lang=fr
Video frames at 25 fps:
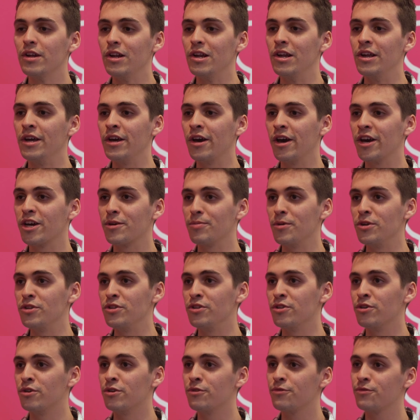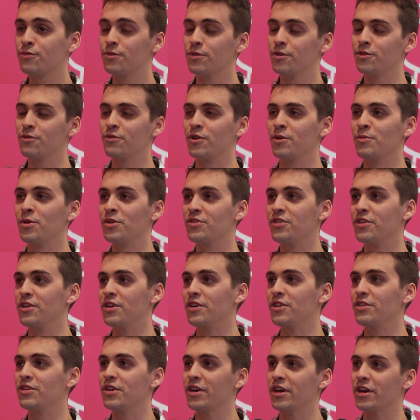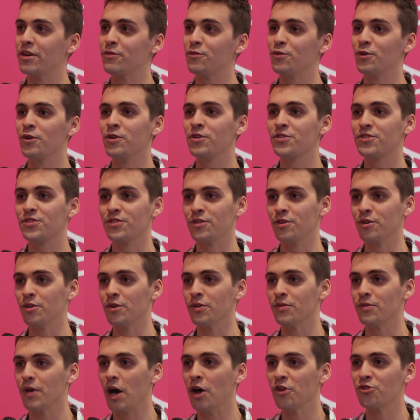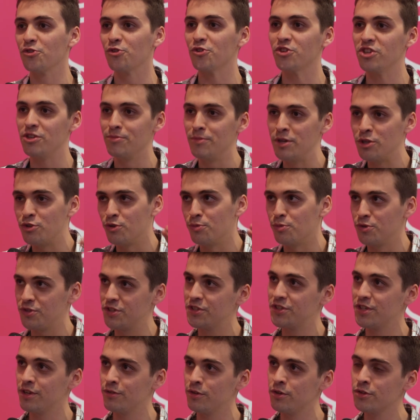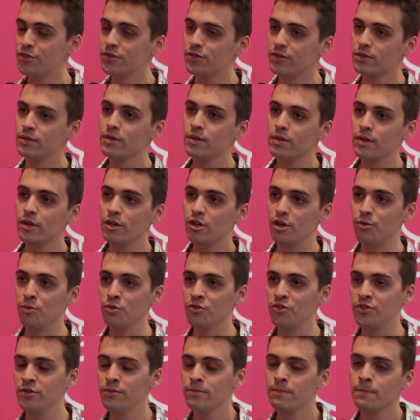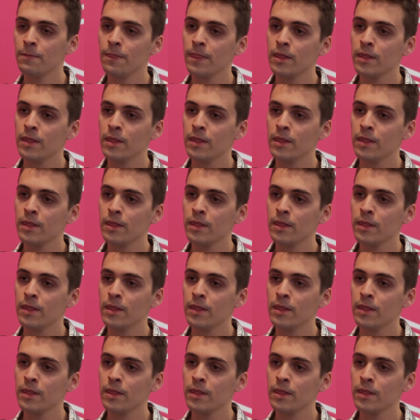les Rachmaninoff, vraiment des, références entre guillemets de musique savante, comme on dit.